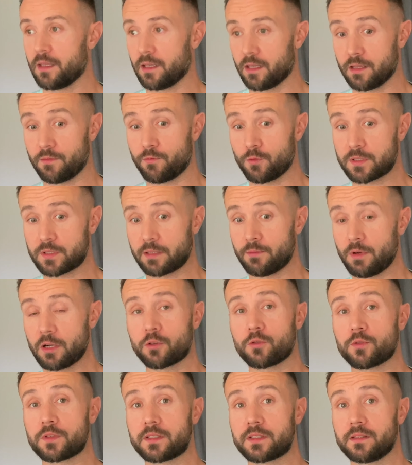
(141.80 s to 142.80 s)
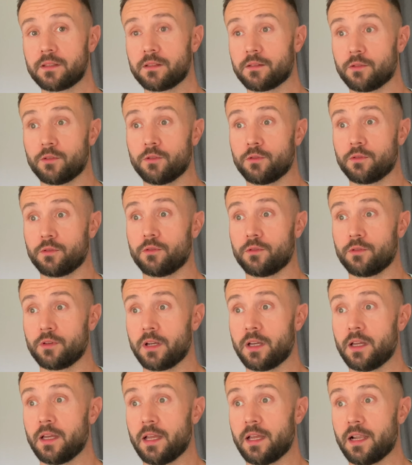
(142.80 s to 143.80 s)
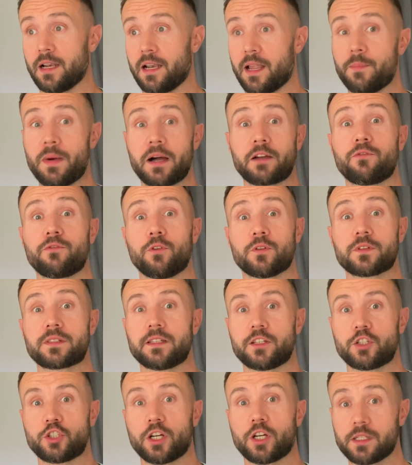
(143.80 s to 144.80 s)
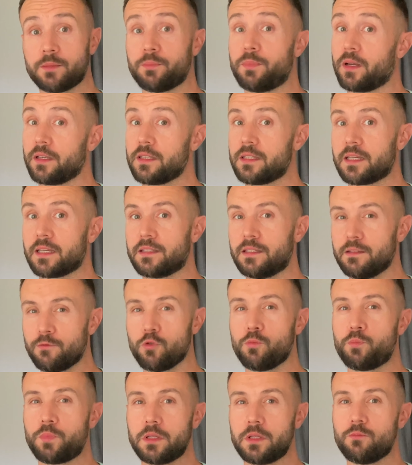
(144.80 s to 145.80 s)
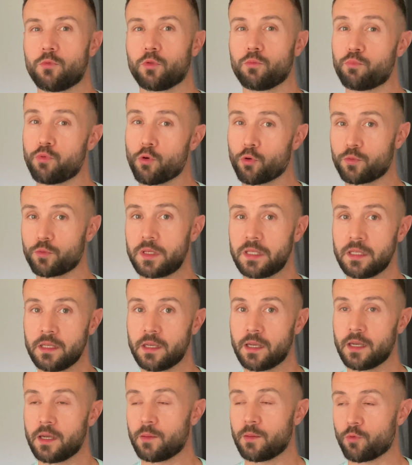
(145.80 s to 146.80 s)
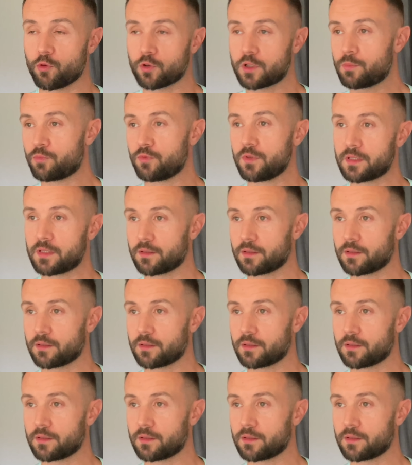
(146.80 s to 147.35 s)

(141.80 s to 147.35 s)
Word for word: Et il faut savoir que c'est la marque française Charlie Paris qui a développé une montre pour lui, pour qu'il puisse